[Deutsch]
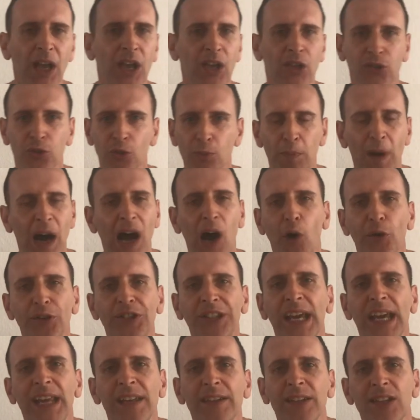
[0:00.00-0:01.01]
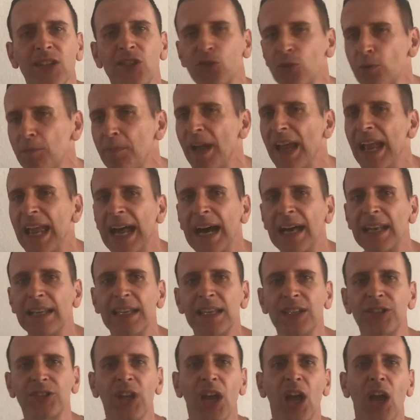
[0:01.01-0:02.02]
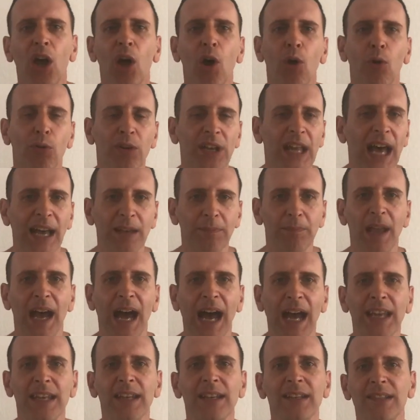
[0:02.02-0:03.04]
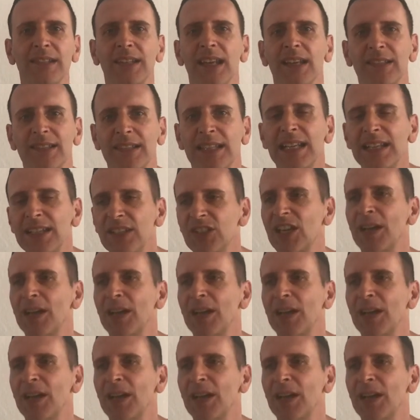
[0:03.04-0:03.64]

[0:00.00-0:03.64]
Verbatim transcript: super authentisch, super ehrlich und er hat mir einiges erzählt.